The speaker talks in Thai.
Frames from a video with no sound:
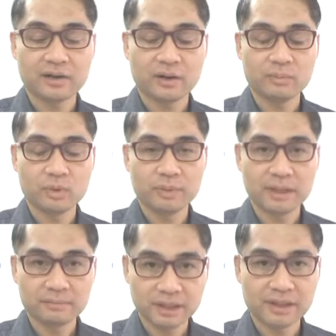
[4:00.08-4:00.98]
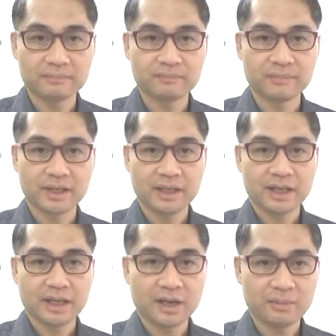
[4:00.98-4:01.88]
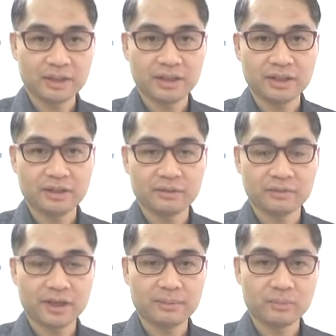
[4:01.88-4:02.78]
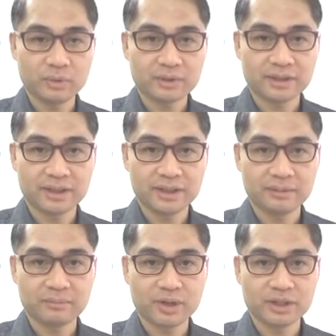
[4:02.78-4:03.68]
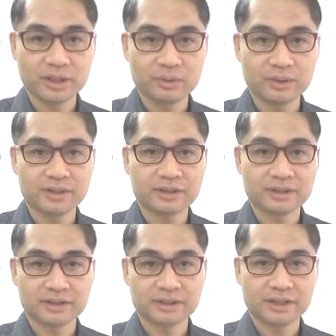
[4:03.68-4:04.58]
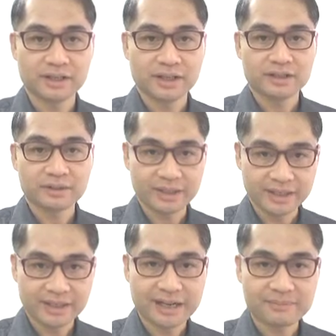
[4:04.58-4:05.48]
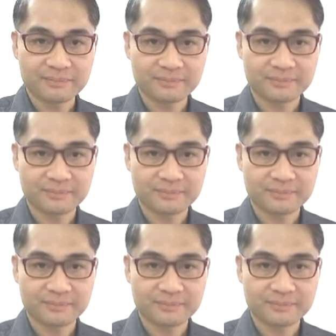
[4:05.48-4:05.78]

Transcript: ข้อมูลเพิ่มเติมเข้าไปที่ Facebook คลินิกหมอชัยวุฒิสวัสดีครับ